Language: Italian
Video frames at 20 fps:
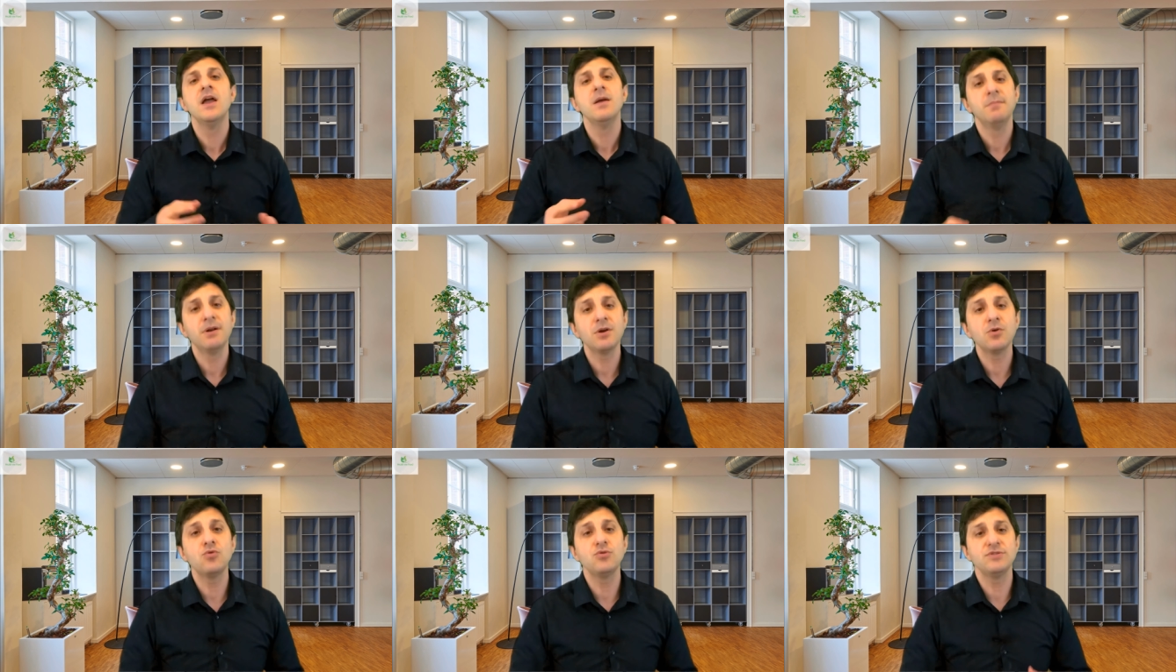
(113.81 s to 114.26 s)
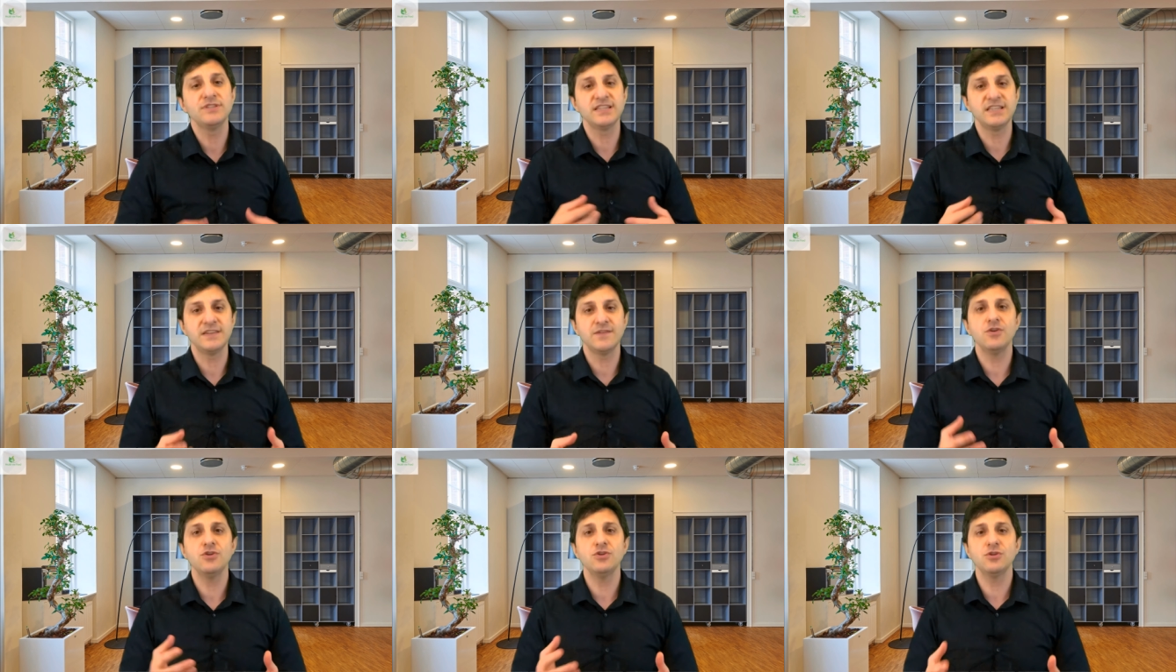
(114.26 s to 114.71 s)
Per cui se
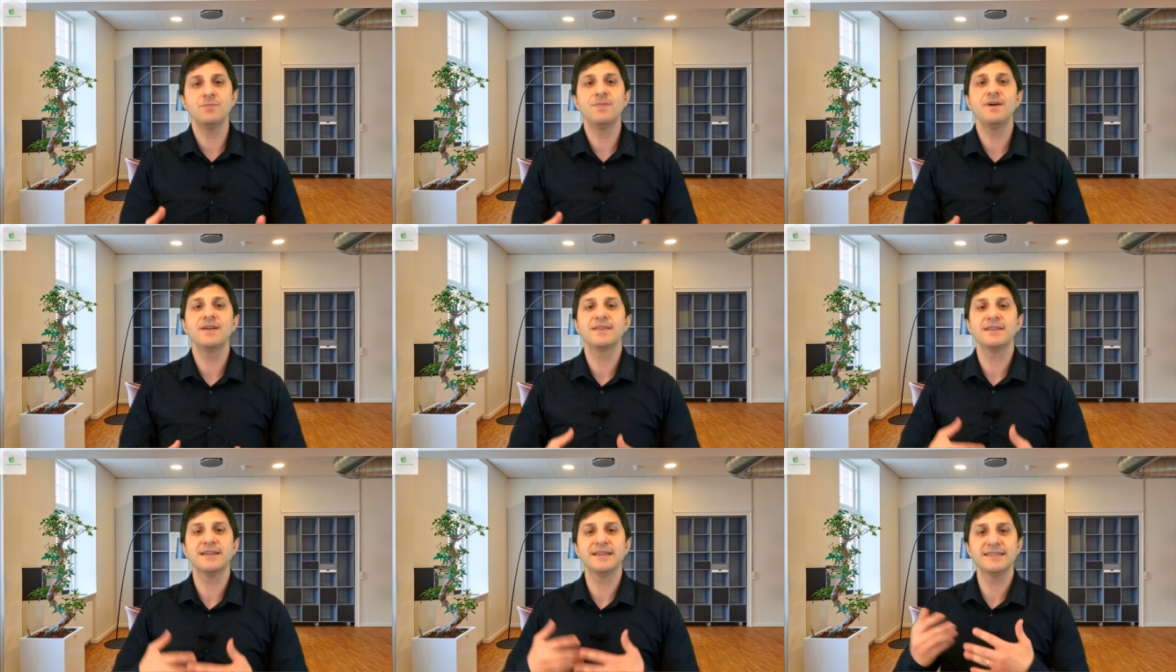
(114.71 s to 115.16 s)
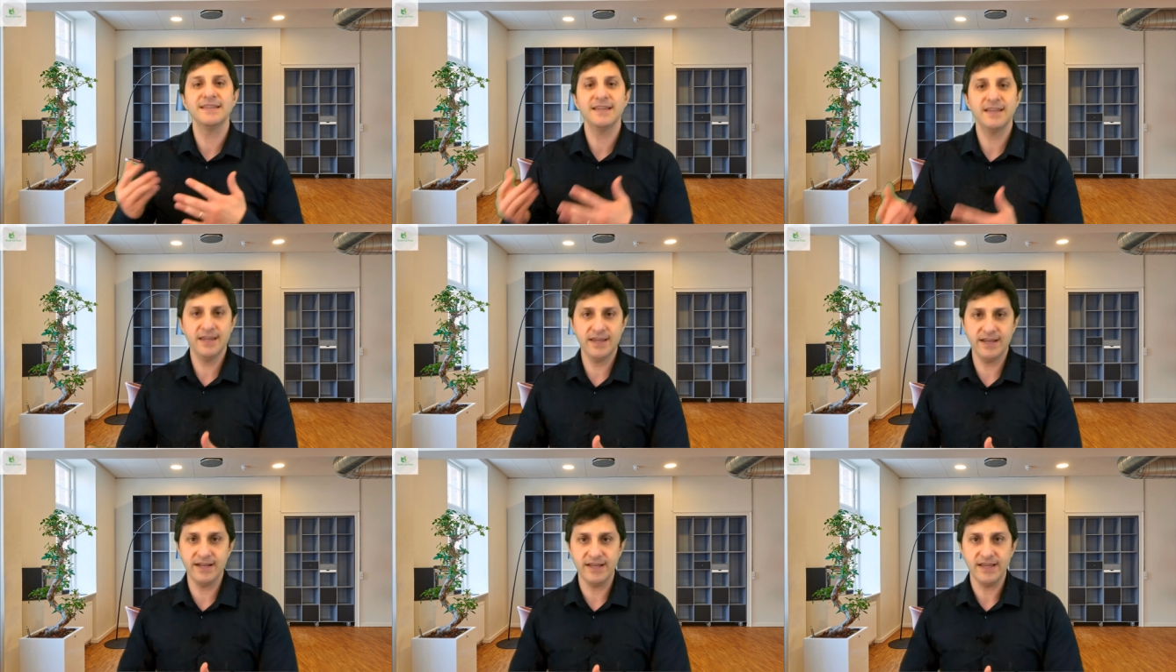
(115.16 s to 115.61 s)
si vogliono perdere 6
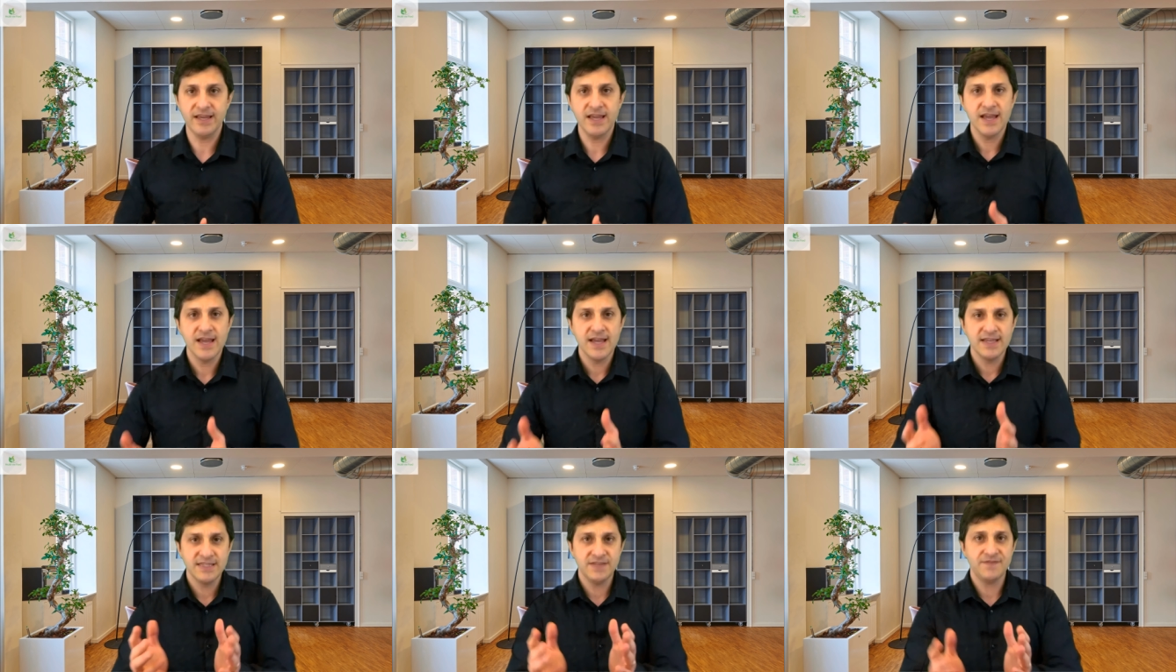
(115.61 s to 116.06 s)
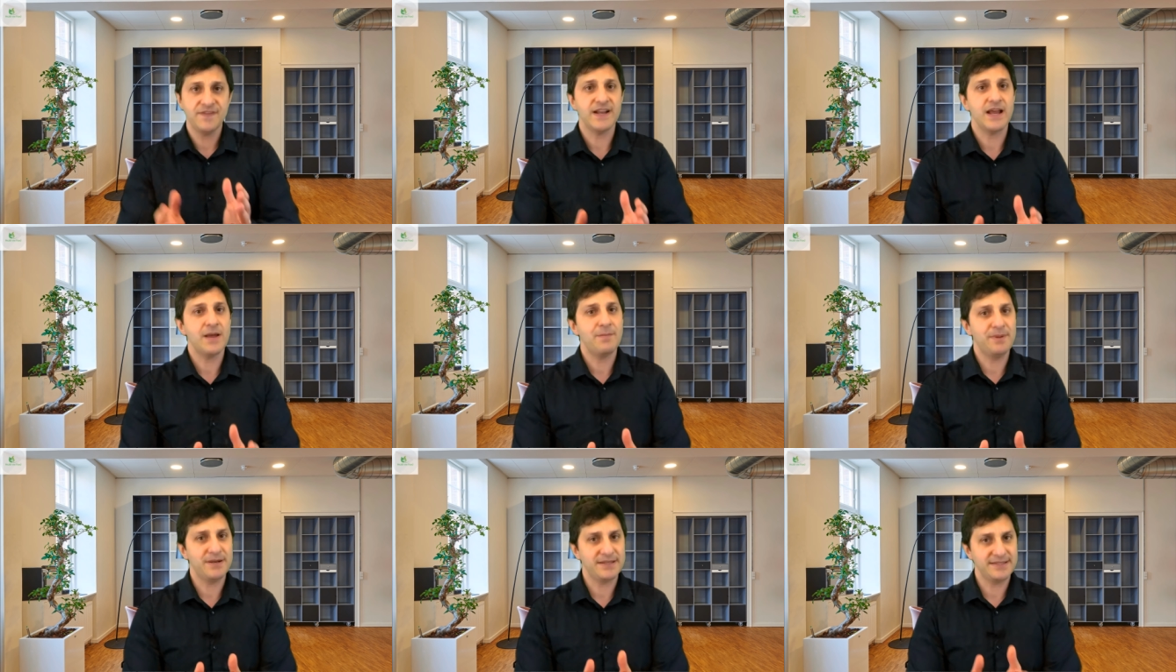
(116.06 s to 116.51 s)
kg si
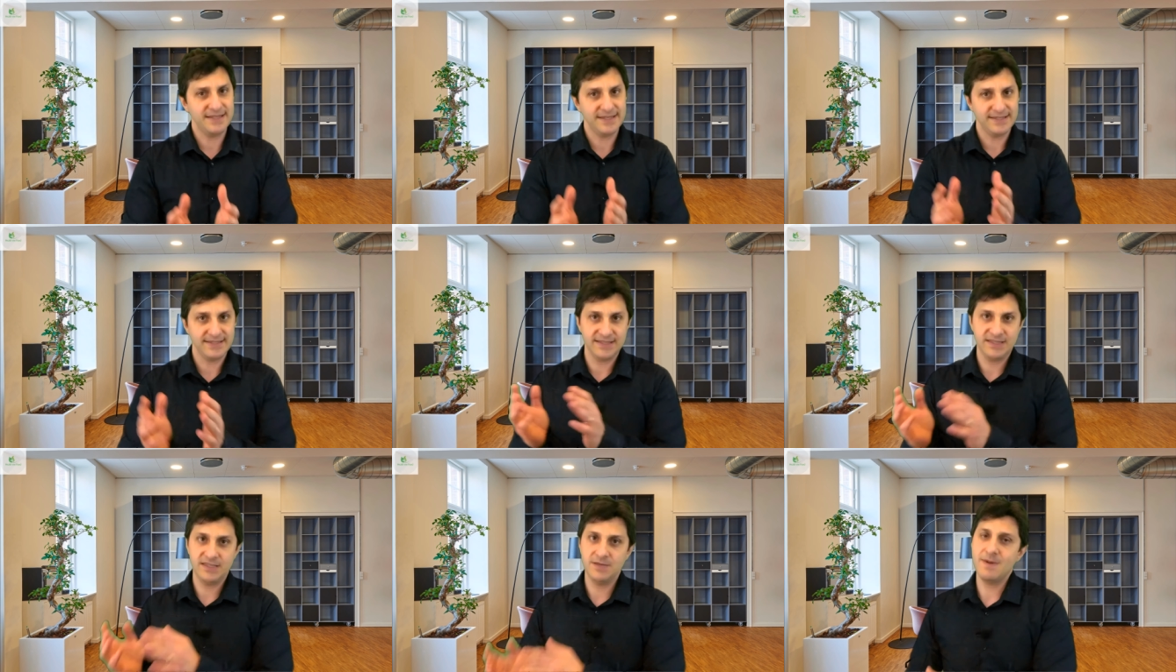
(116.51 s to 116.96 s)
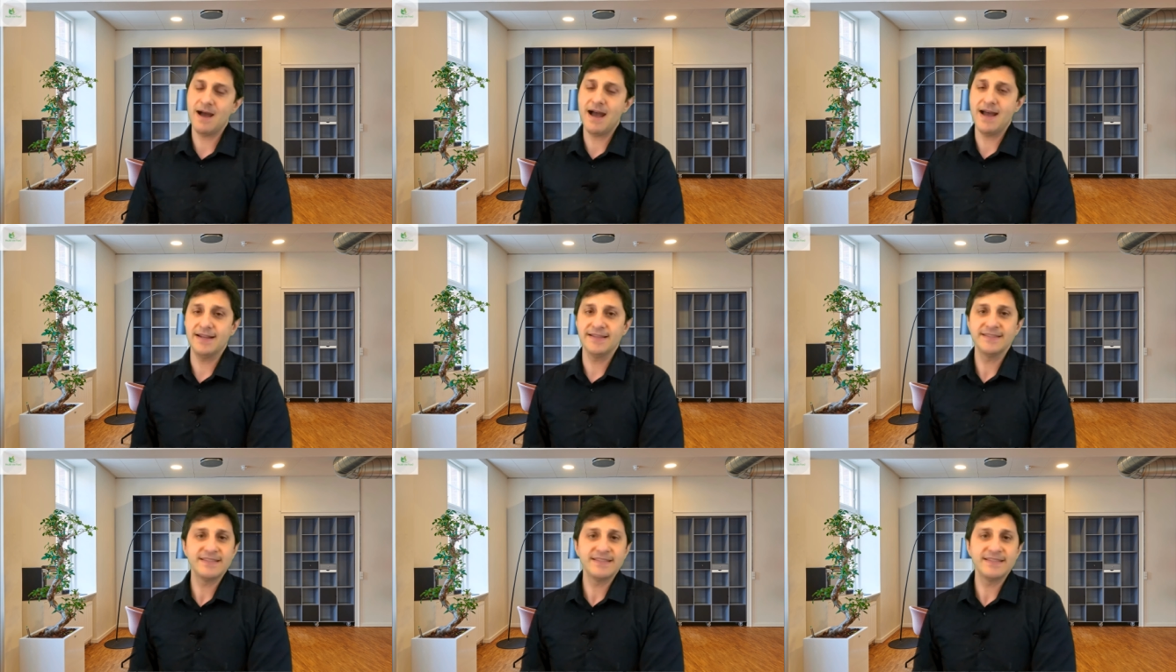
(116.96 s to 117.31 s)
farà per 6 settimane,